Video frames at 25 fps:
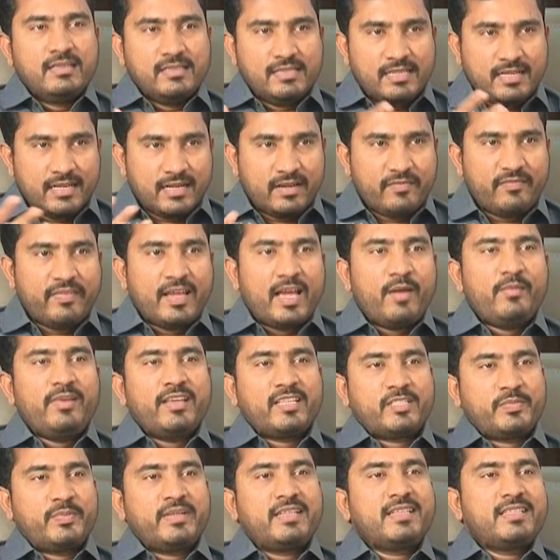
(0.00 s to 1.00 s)
జనరల్గా ఫ్యామిలీ
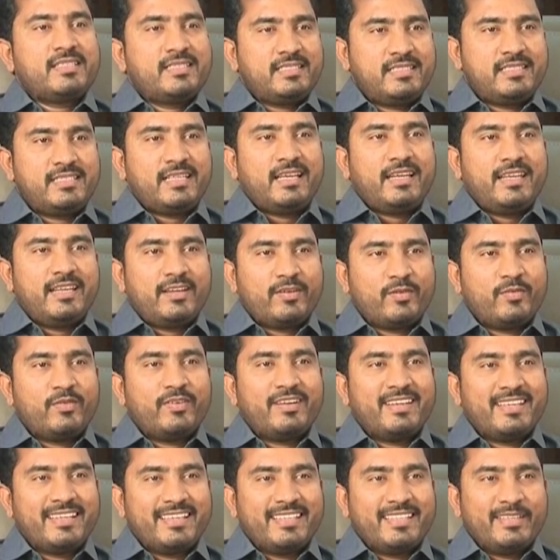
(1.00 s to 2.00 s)
ఎక్స్పెక్టేషన్స్ చాలా ఎక్కువ
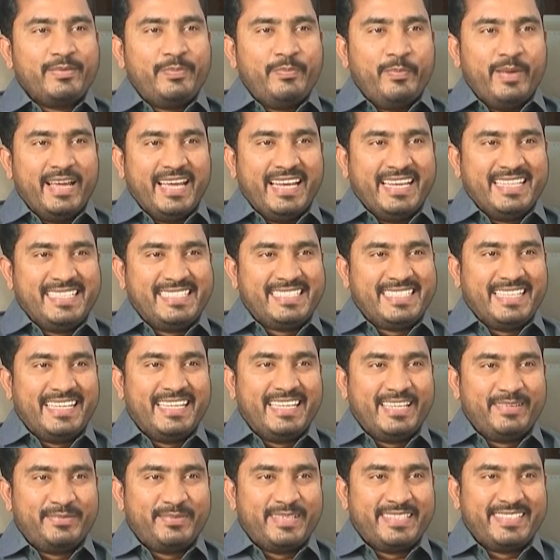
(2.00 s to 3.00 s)
ఉంటాయి కదా బ్యాలెన్స్
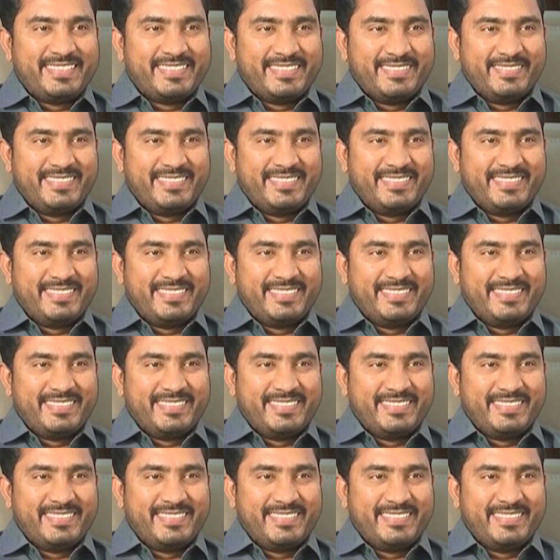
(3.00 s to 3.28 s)
చేయలేని పరిస్థితి